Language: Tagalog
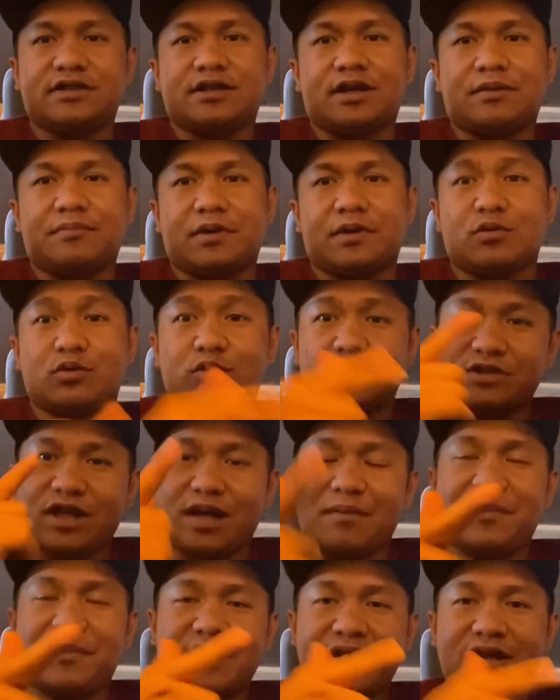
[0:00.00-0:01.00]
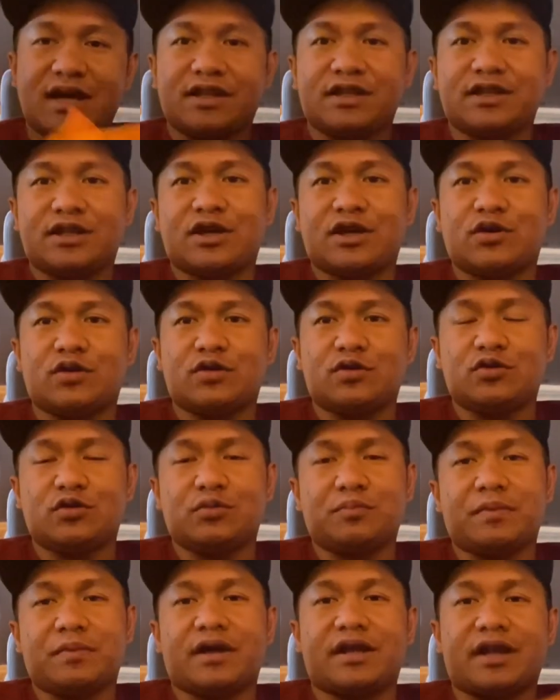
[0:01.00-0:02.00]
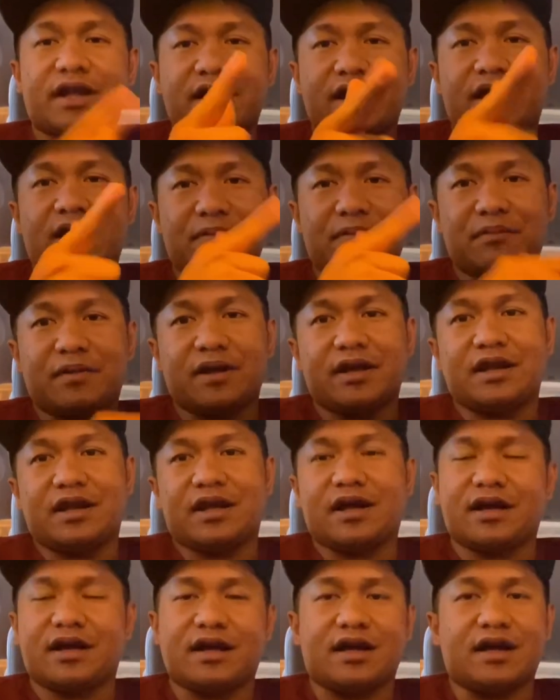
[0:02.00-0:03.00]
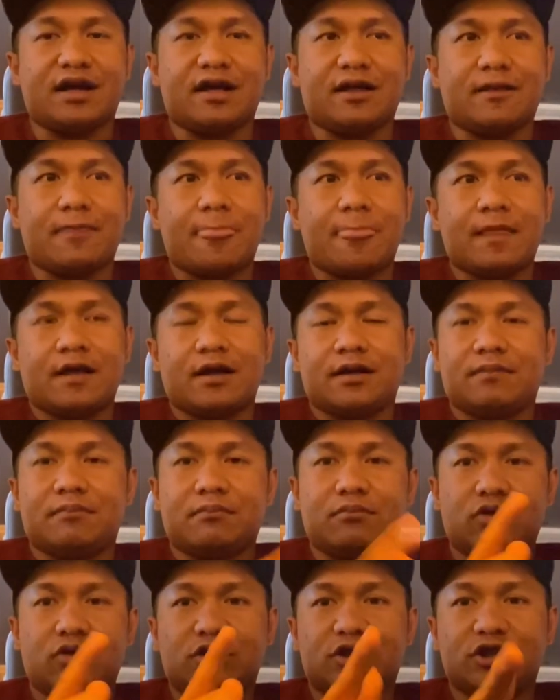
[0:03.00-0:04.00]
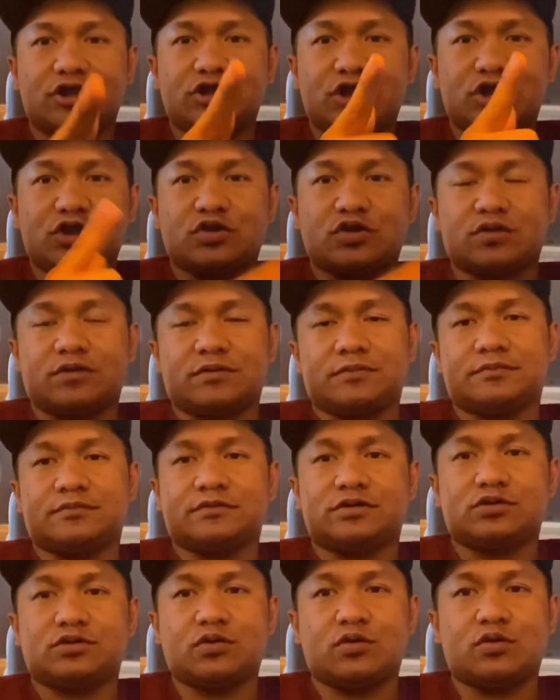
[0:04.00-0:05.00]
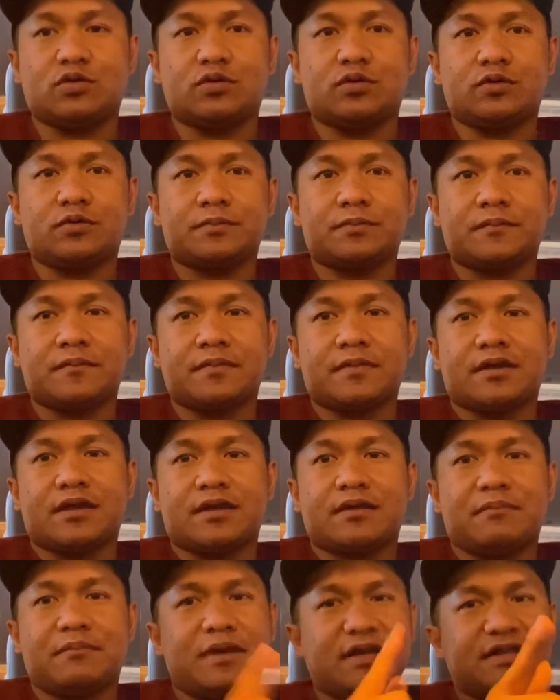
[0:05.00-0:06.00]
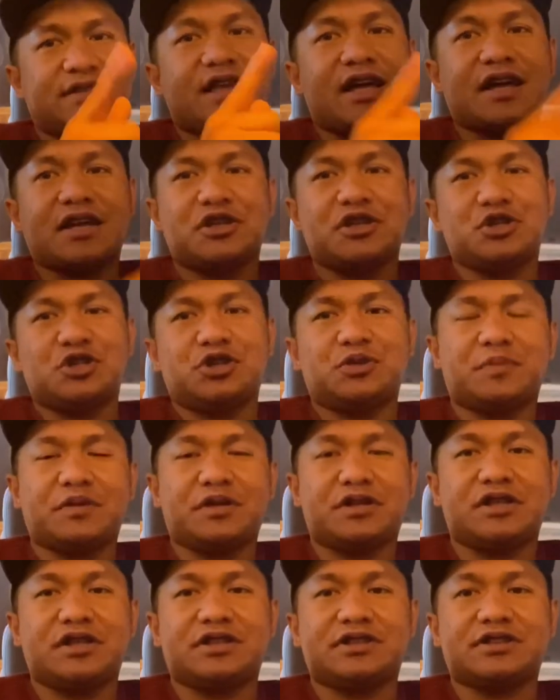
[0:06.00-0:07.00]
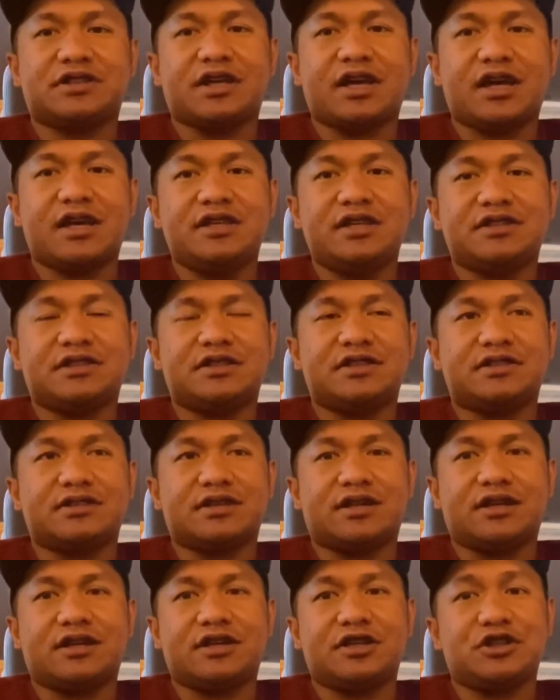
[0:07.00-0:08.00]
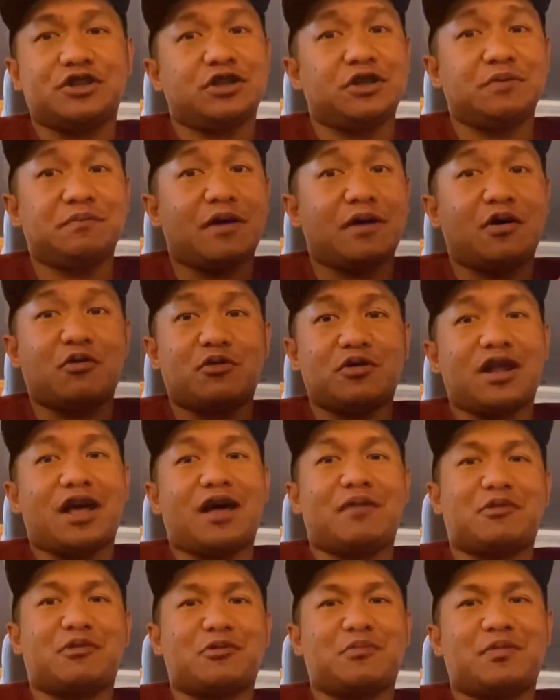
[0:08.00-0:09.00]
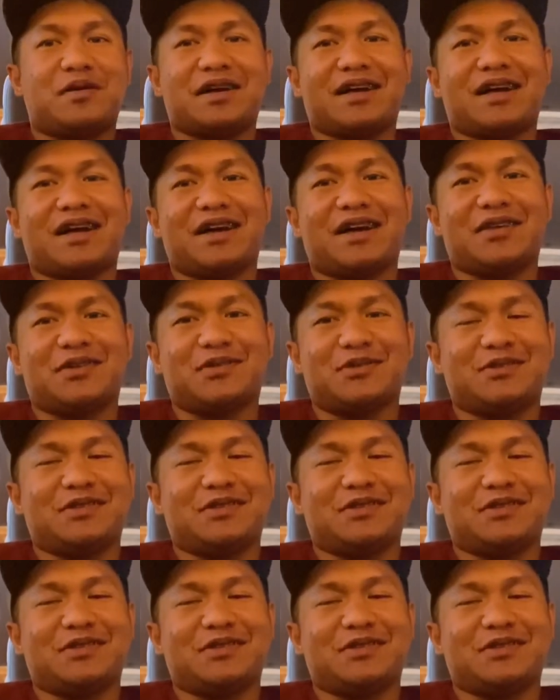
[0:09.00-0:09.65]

uh, pag-uusapan natin ngayon yung pagre-reapply ng uh, monetization. So based sa aking experience guys is uh, hindi pa ako na-approve ngayon.